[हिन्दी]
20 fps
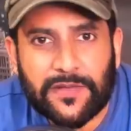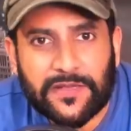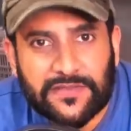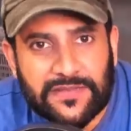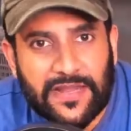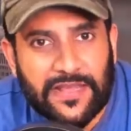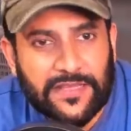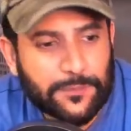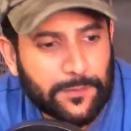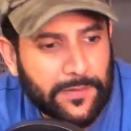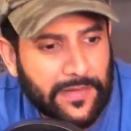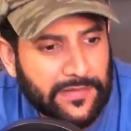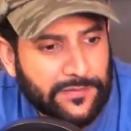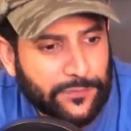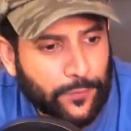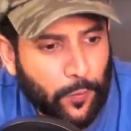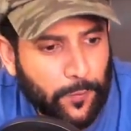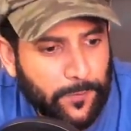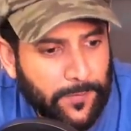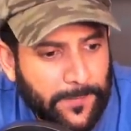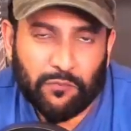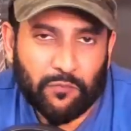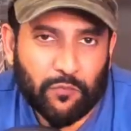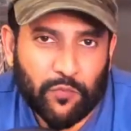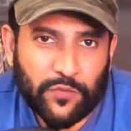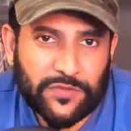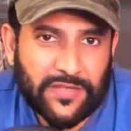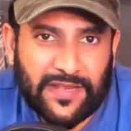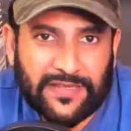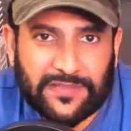डिसलाइक्स भी हैं सॉन्ग के
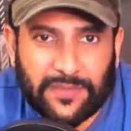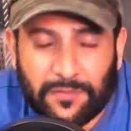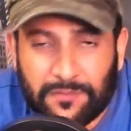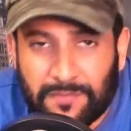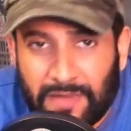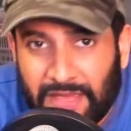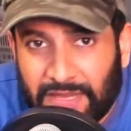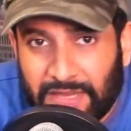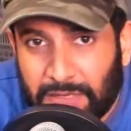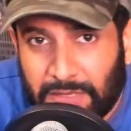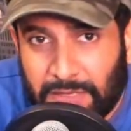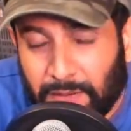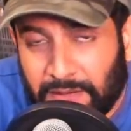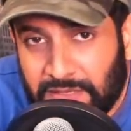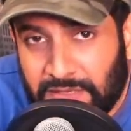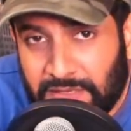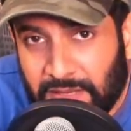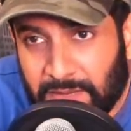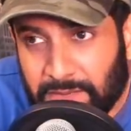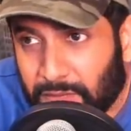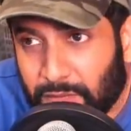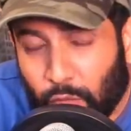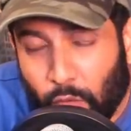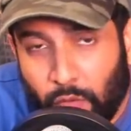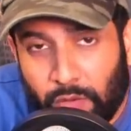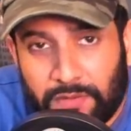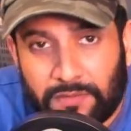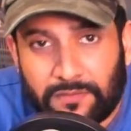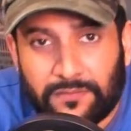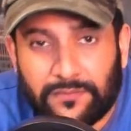मुझे नहीं समझ में आया कि भाई ये
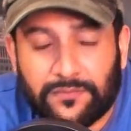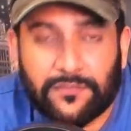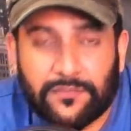कौन